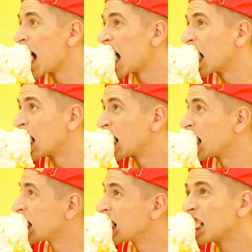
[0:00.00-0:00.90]
Oh,
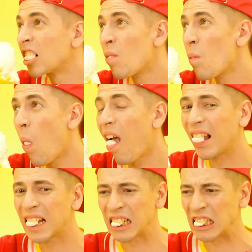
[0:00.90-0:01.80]
ini sangat
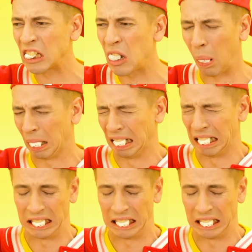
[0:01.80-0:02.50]
mengerikan.